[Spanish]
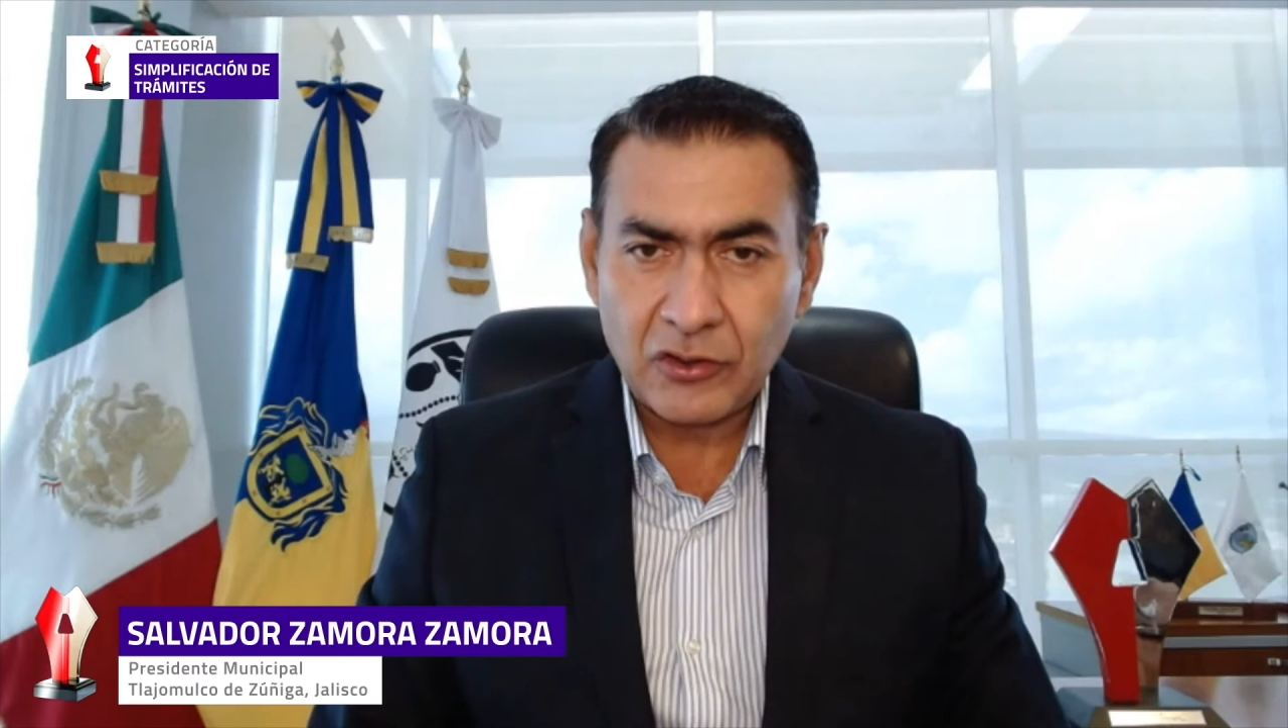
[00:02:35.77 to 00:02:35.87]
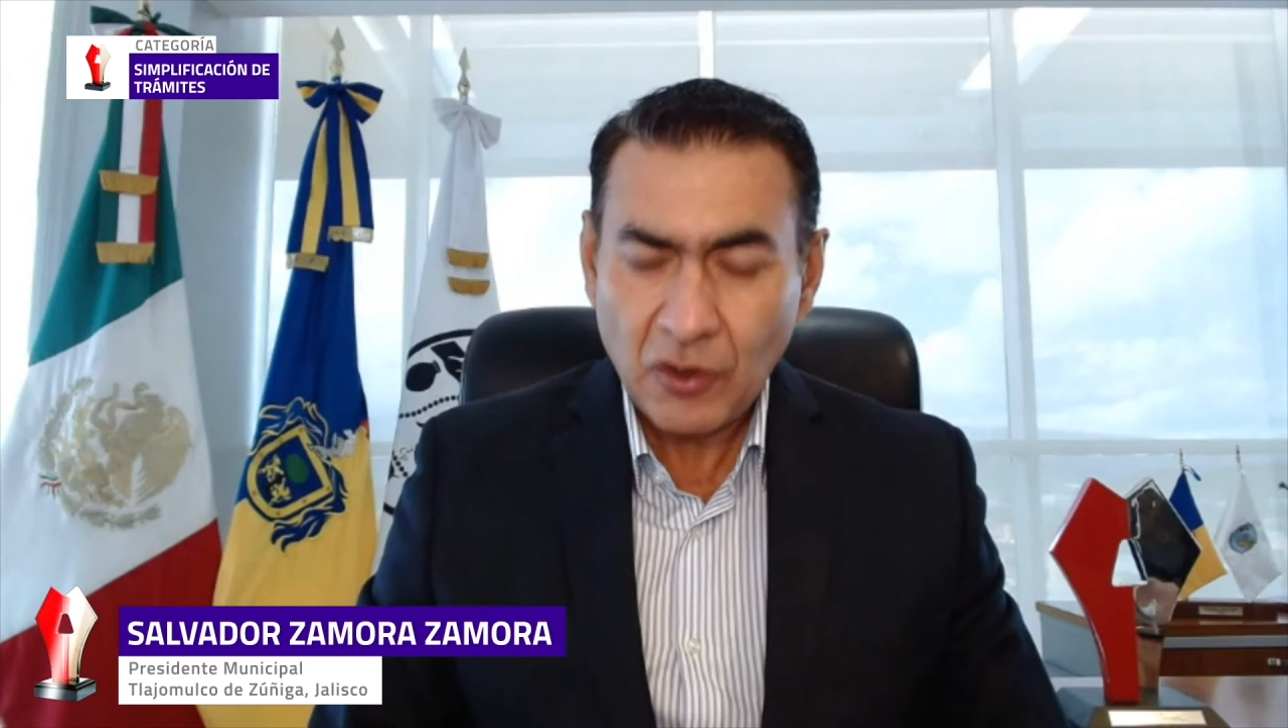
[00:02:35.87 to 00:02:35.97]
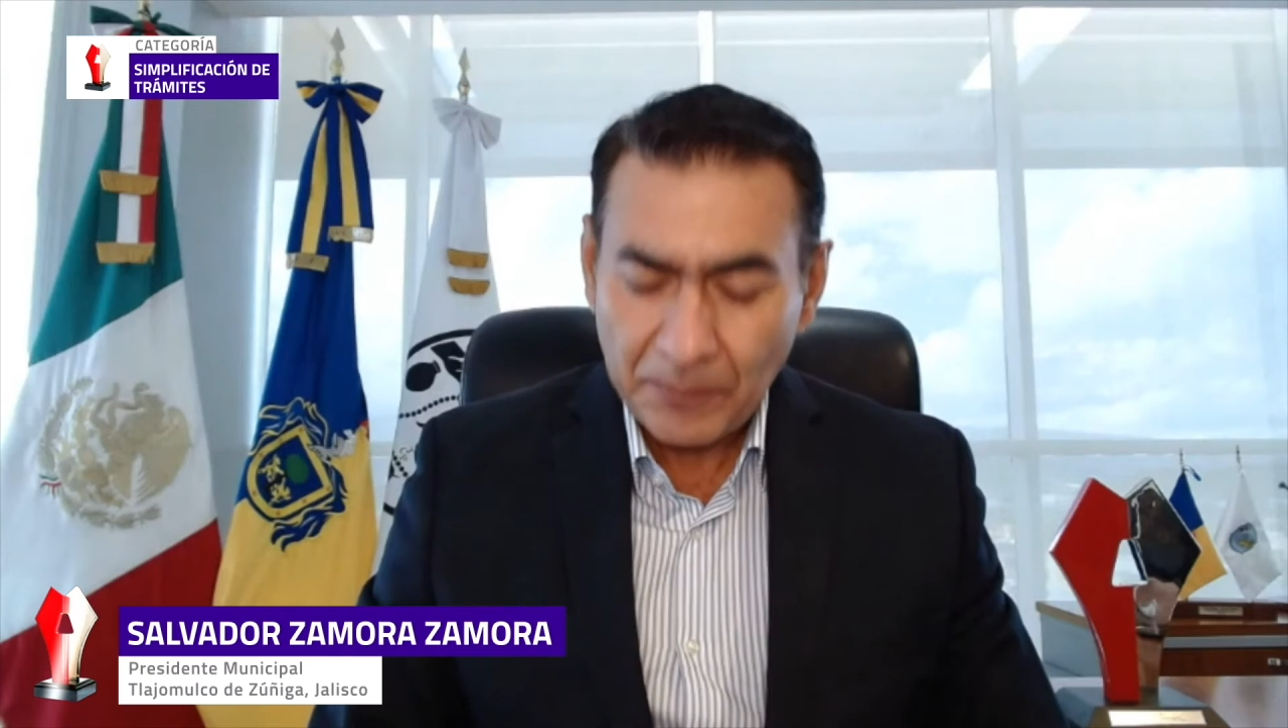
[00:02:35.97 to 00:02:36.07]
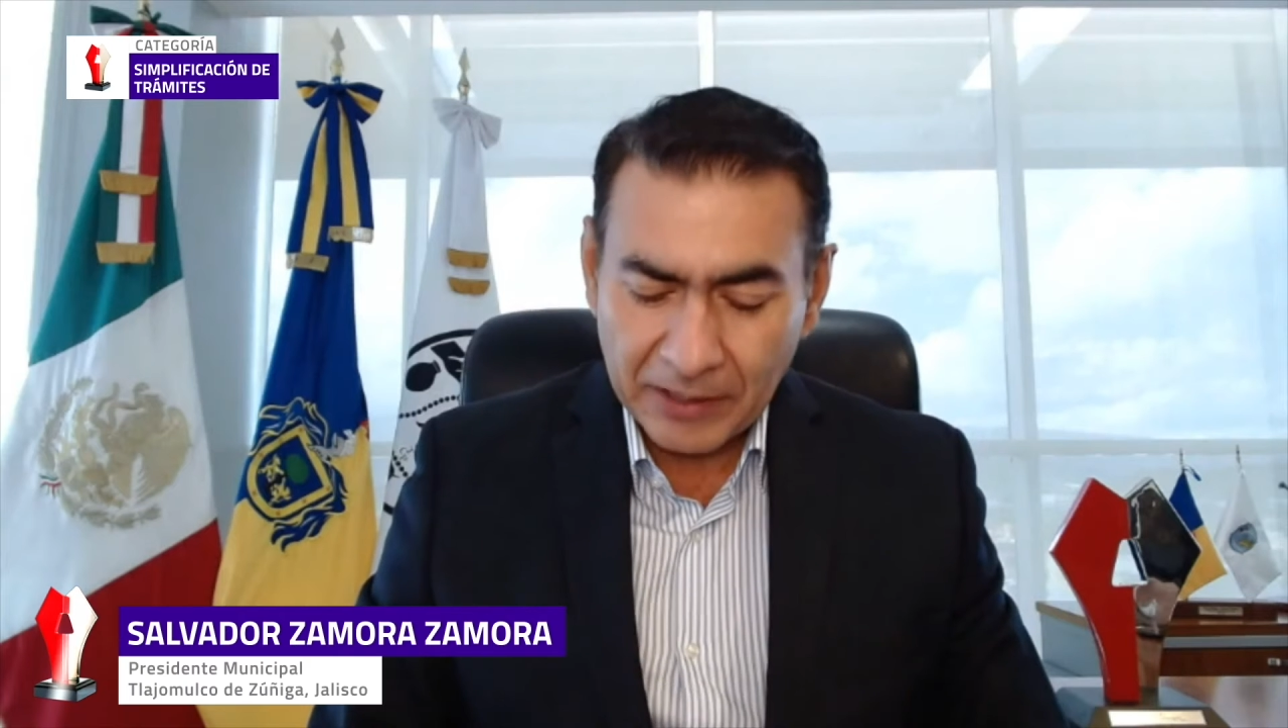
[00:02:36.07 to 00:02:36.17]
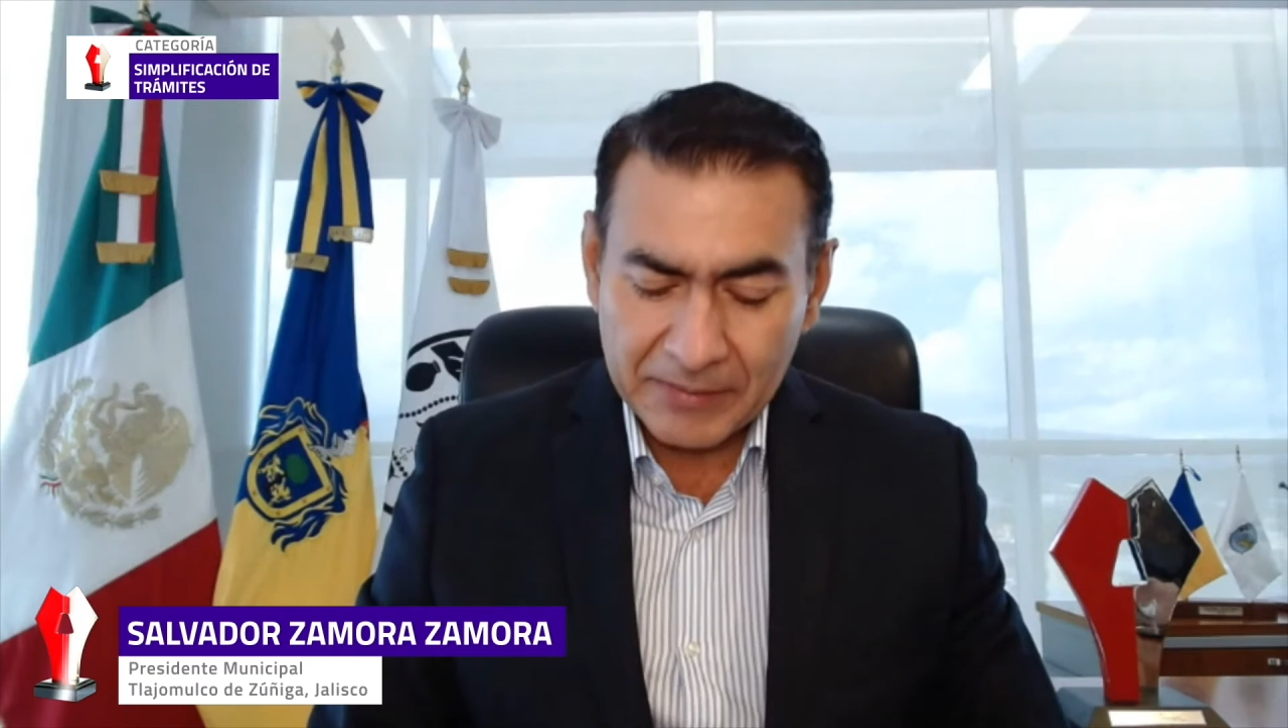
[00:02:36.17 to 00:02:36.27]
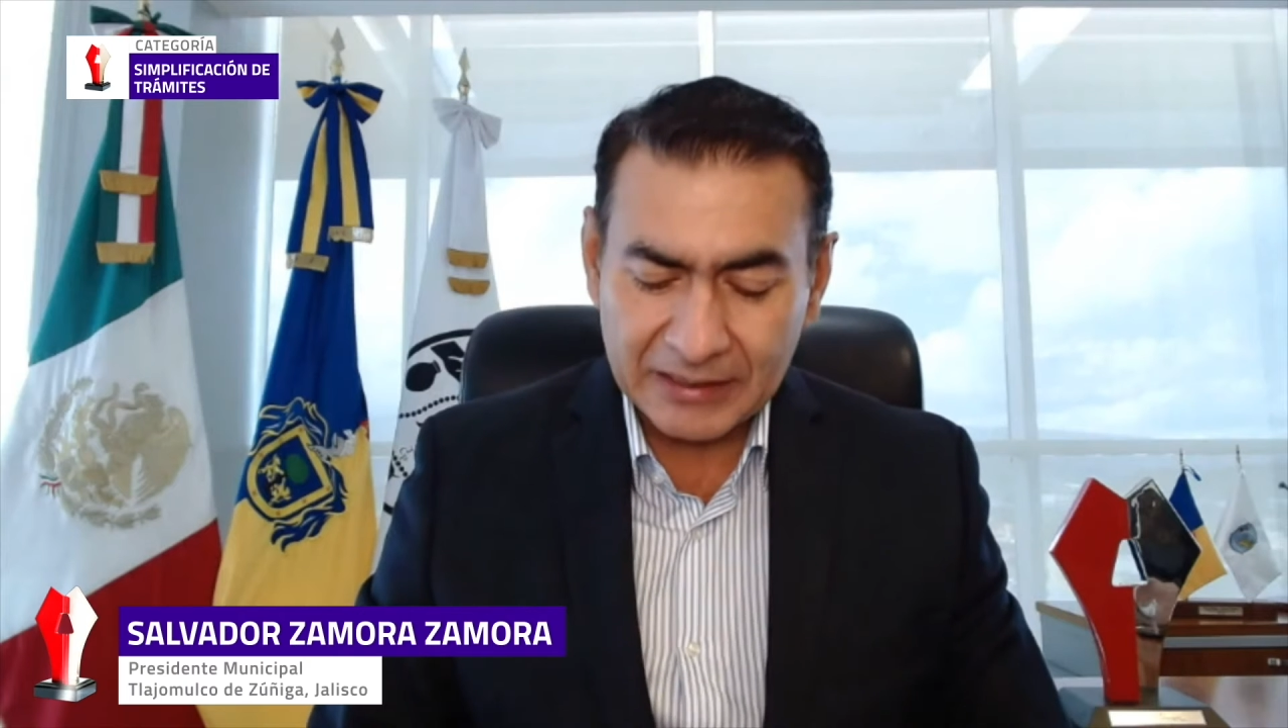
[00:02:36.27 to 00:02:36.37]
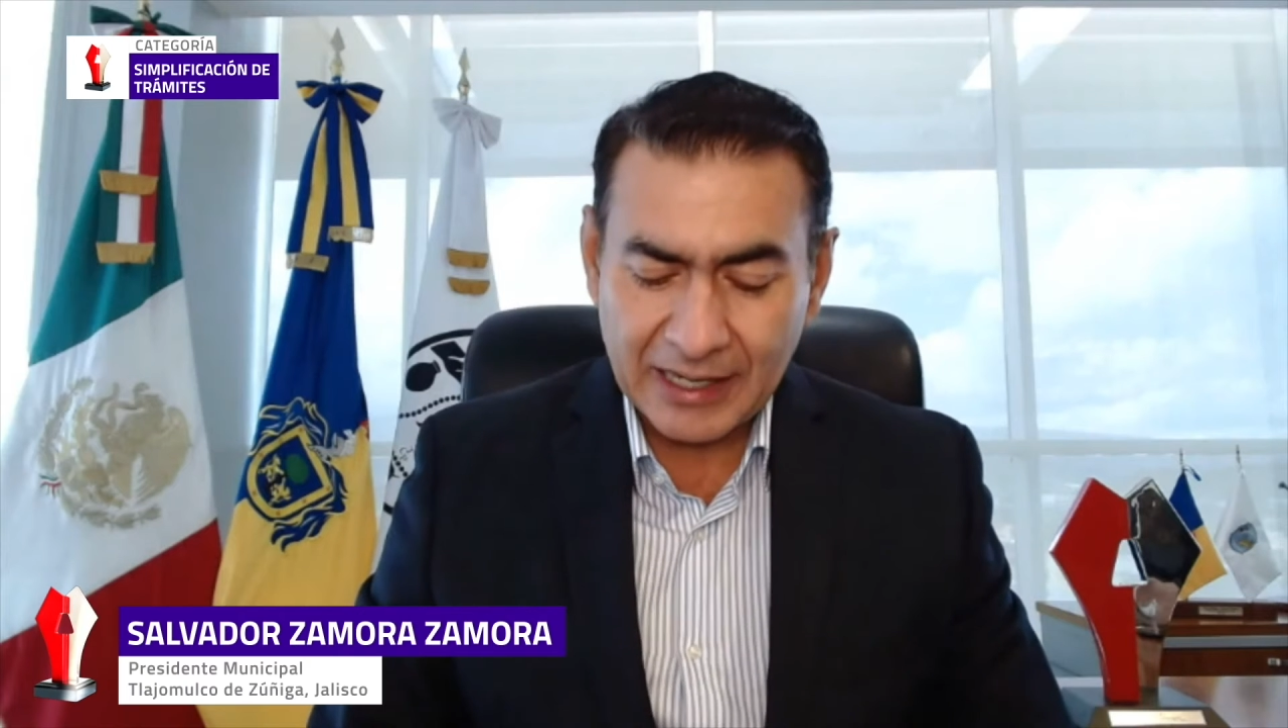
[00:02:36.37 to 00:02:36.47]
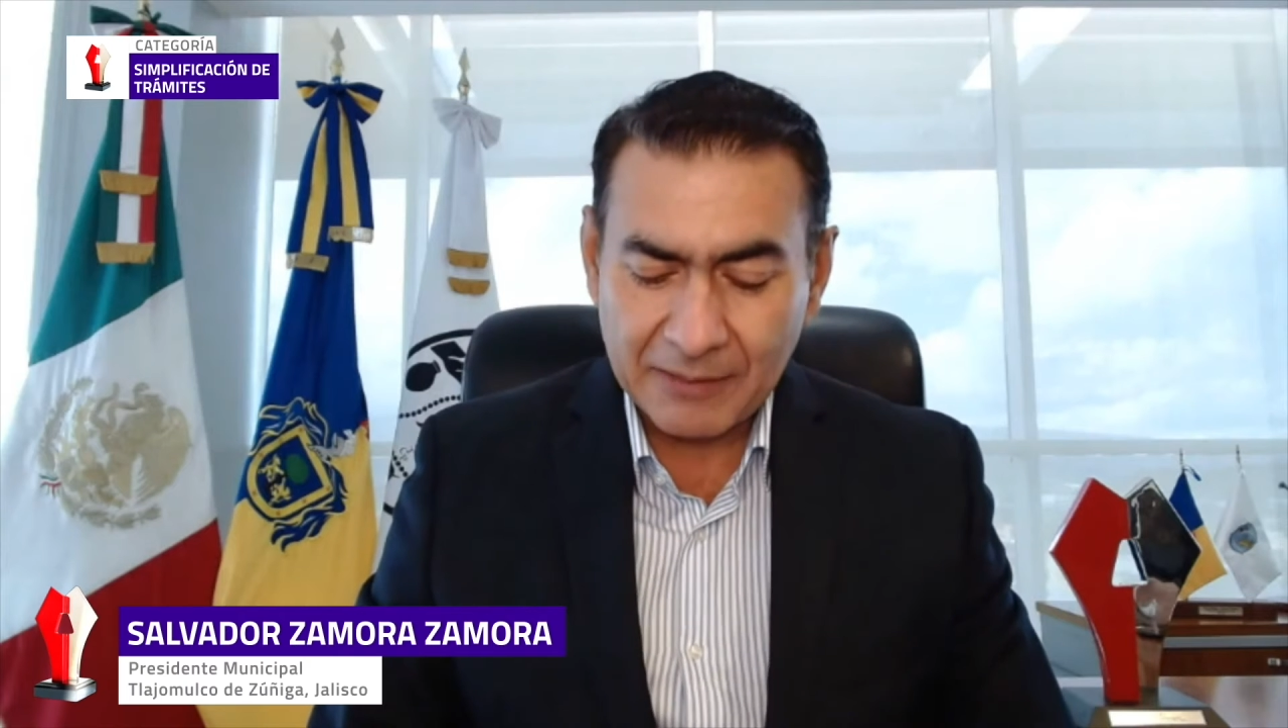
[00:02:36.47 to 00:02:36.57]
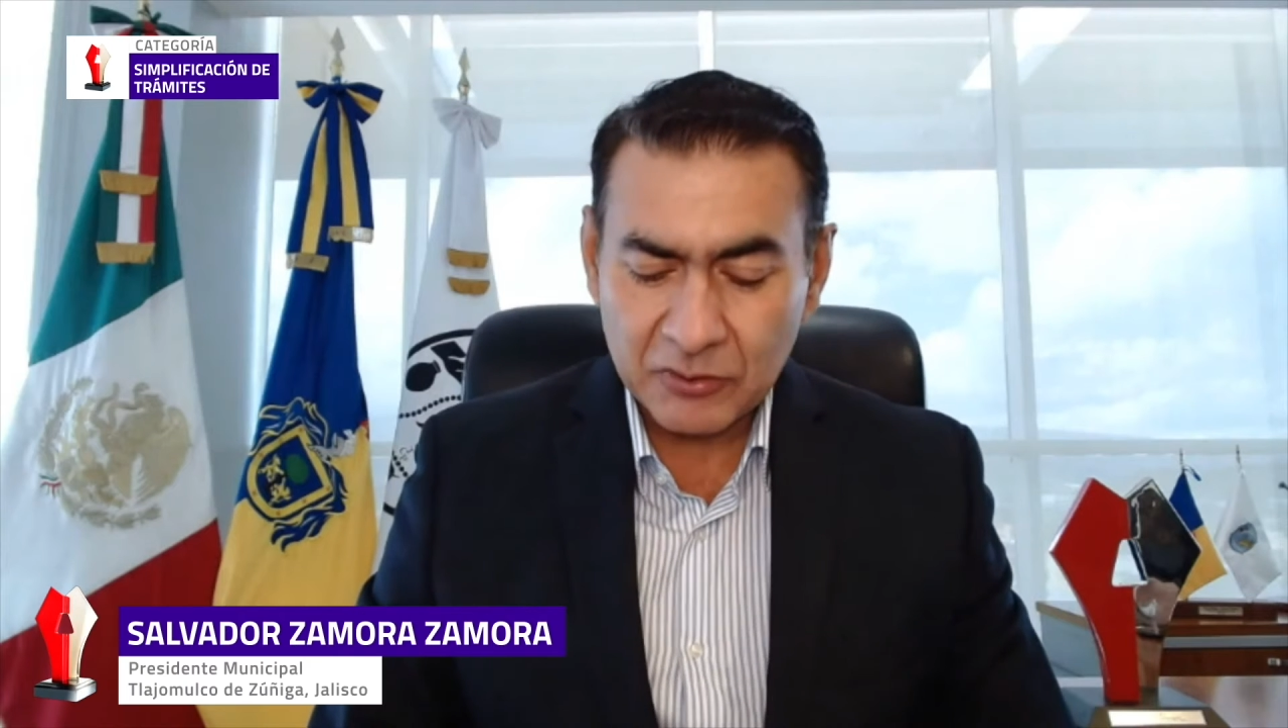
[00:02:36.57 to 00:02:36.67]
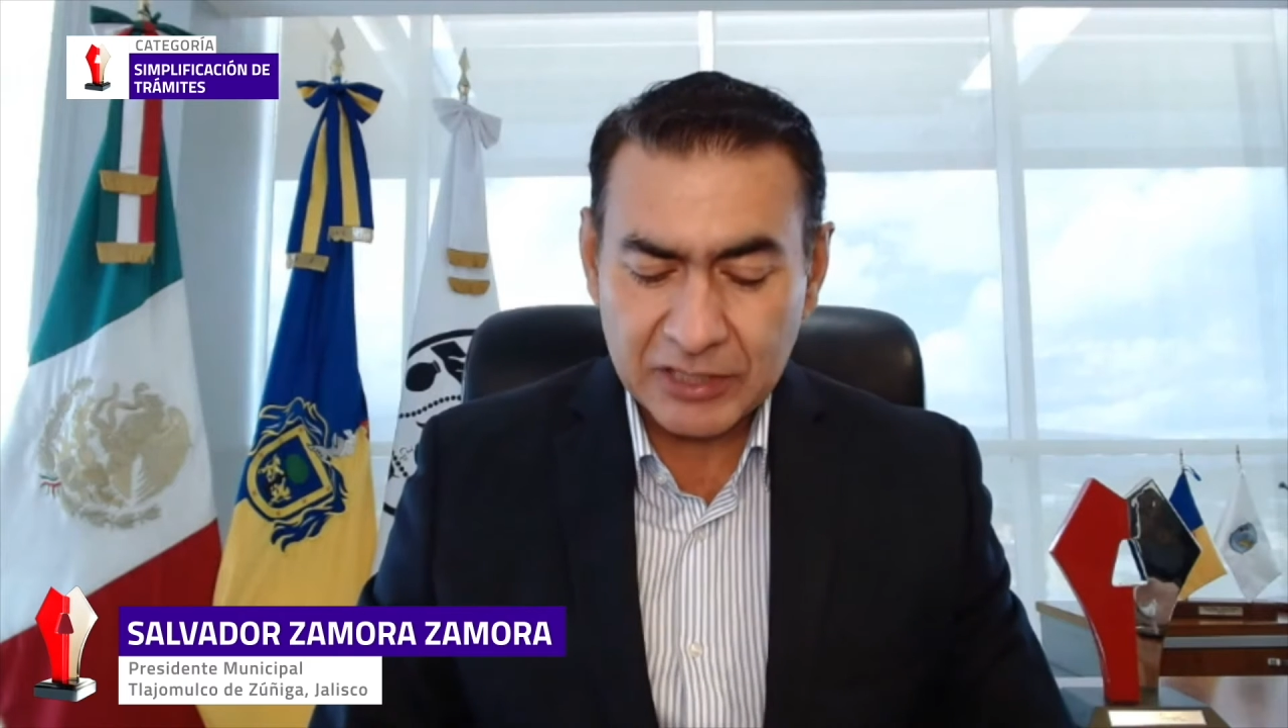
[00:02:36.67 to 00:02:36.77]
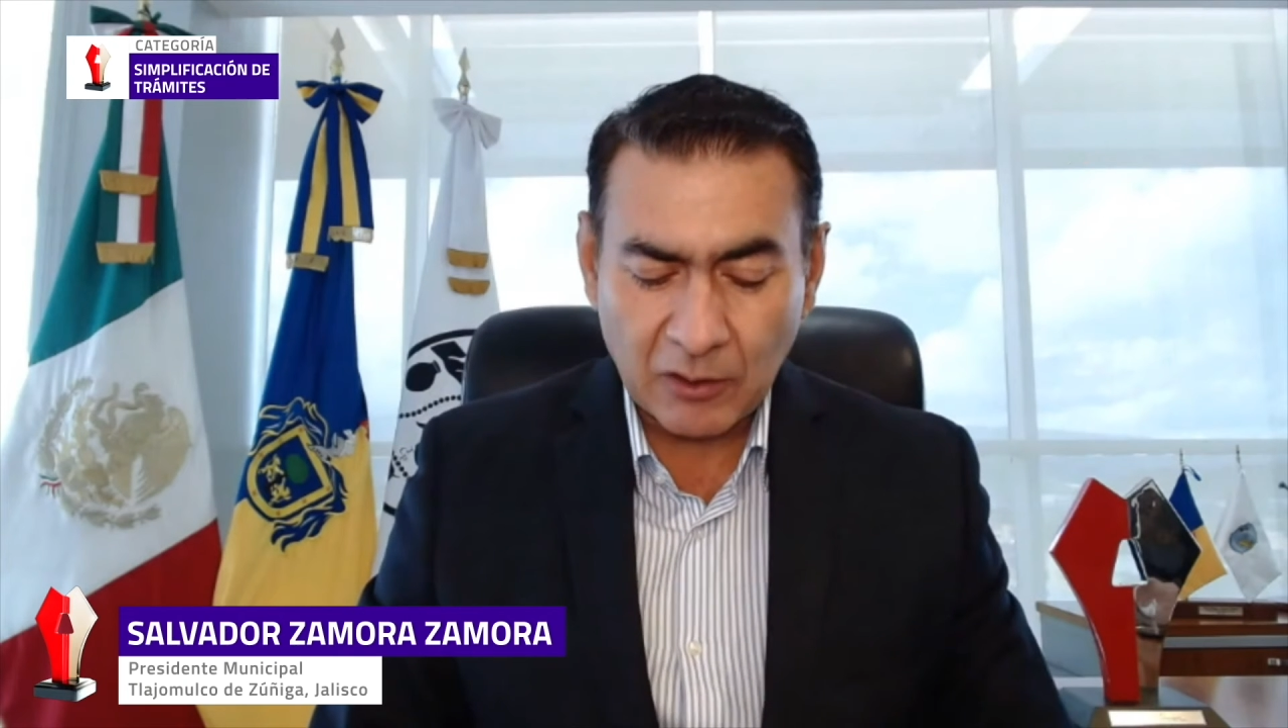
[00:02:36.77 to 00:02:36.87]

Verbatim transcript: no permitiremos